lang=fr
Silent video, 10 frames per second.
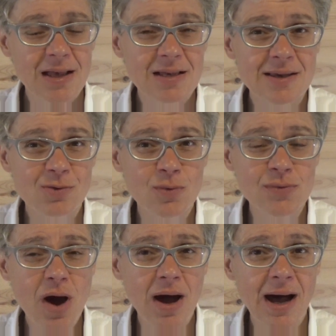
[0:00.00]
c'est qu'on
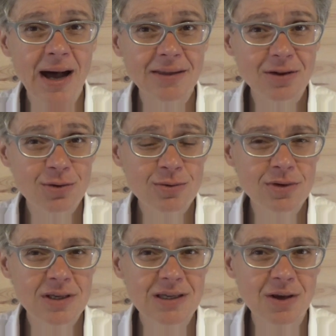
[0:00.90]
voit Adam
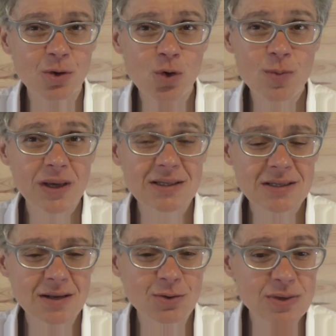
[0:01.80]
qui
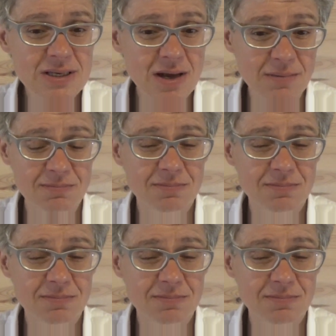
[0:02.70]
remercie Louisa.